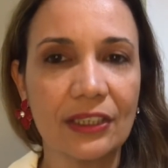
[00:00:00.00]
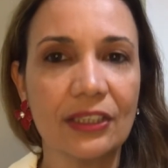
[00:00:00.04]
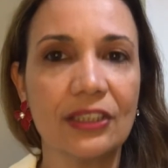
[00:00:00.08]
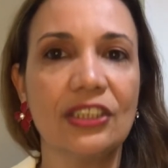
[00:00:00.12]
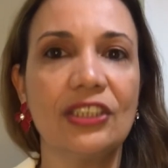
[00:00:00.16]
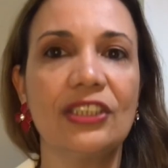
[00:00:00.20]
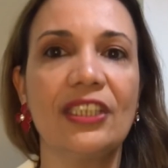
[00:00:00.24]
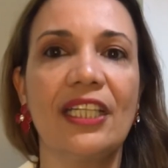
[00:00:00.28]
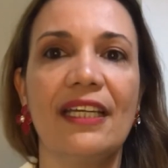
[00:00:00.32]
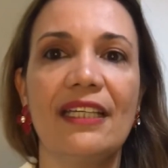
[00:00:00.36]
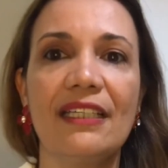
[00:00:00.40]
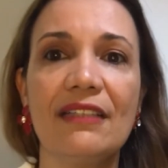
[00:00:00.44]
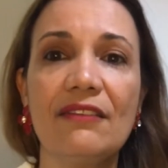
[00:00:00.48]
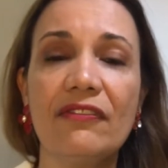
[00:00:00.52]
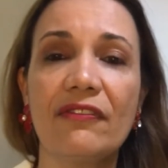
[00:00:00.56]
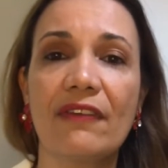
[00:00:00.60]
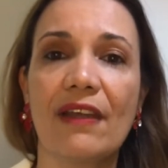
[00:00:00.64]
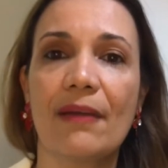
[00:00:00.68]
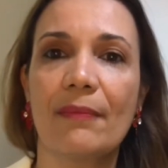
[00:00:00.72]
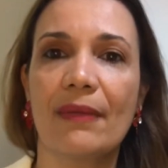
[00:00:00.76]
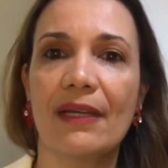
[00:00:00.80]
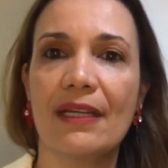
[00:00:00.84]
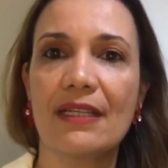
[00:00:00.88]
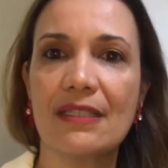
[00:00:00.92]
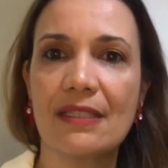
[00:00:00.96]
gera
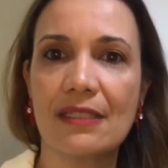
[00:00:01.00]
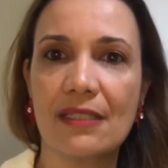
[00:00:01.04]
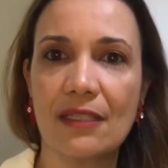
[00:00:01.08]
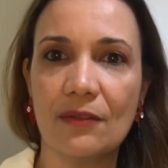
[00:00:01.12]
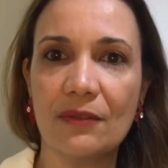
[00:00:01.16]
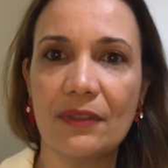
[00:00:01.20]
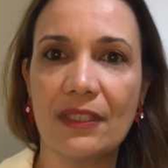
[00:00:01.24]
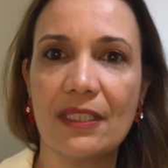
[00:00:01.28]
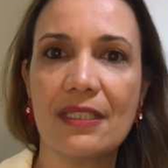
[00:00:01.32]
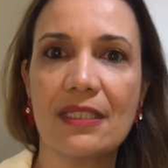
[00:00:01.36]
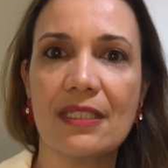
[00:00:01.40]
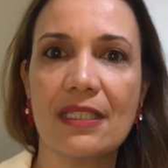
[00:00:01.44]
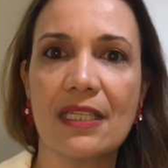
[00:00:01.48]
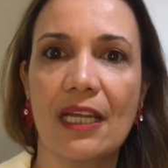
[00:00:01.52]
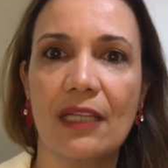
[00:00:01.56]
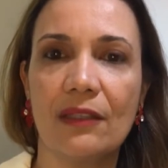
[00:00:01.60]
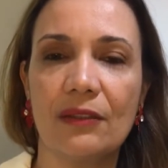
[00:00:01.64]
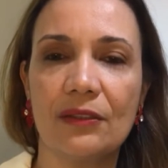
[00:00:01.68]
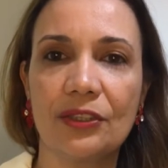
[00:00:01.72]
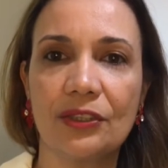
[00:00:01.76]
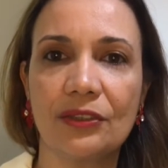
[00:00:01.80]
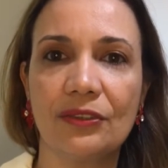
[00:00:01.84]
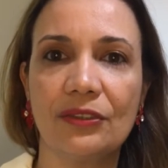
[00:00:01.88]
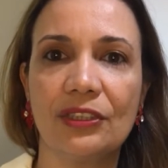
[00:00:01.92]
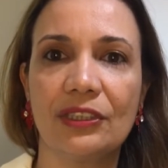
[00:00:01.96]
inflamação nas
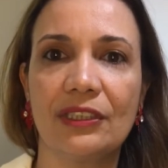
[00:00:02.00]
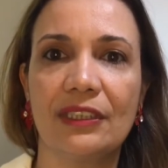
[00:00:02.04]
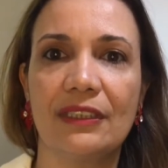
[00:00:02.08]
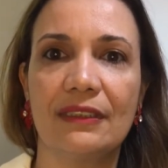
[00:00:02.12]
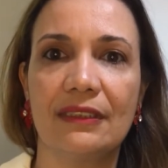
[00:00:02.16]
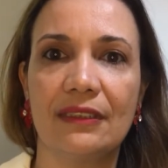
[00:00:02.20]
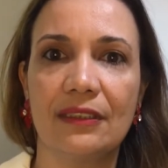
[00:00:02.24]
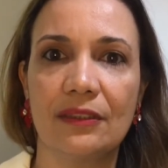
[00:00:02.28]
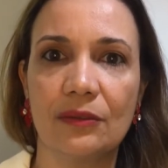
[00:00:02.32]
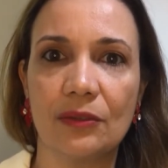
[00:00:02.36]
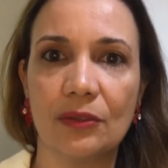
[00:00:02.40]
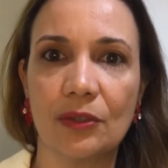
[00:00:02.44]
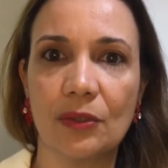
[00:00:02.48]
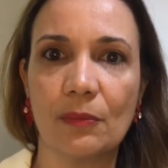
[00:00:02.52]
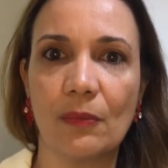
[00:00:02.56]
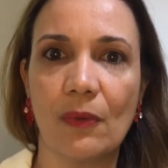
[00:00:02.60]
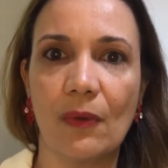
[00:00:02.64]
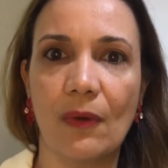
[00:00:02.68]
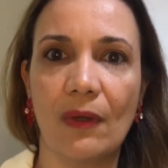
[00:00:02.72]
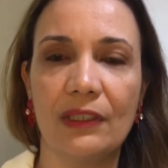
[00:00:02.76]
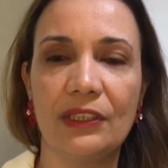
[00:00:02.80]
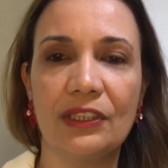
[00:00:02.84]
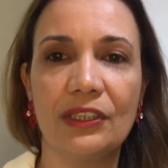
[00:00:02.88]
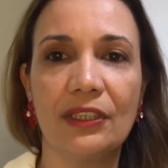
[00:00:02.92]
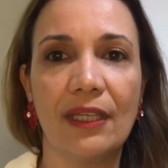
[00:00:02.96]
células dos tecidos
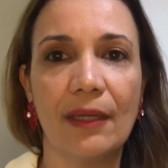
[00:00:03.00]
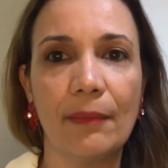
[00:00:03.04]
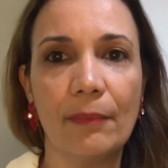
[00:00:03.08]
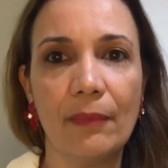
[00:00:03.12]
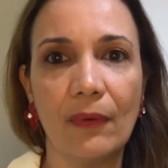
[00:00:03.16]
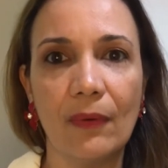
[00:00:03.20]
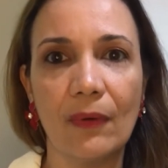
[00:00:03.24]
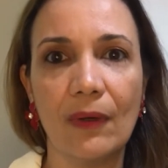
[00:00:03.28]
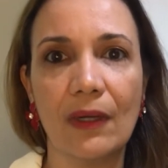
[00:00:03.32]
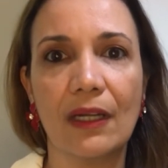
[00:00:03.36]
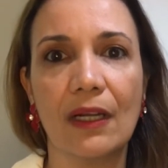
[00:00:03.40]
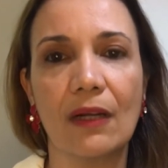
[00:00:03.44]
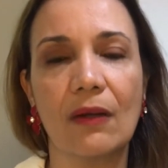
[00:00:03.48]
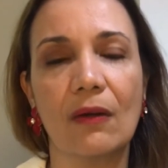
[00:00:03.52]
moles da boca,